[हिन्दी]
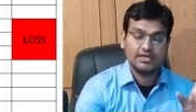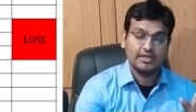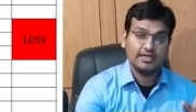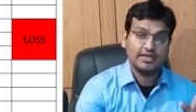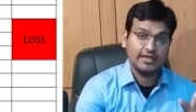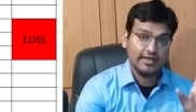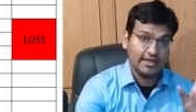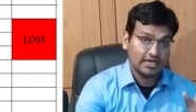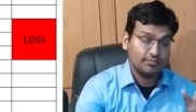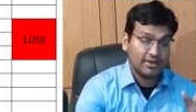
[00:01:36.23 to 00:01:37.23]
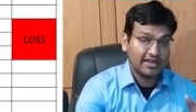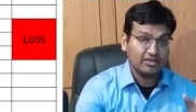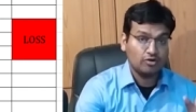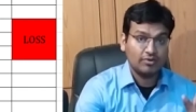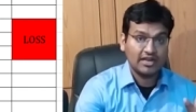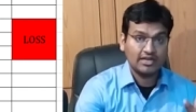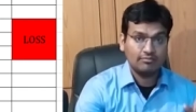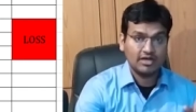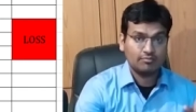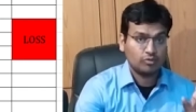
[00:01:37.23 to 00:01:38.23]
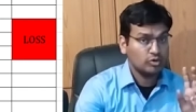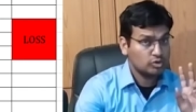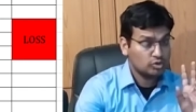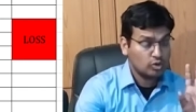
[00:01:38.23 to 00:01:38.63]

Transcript: यानी कि एक बेयरिंग को बनाने में आपको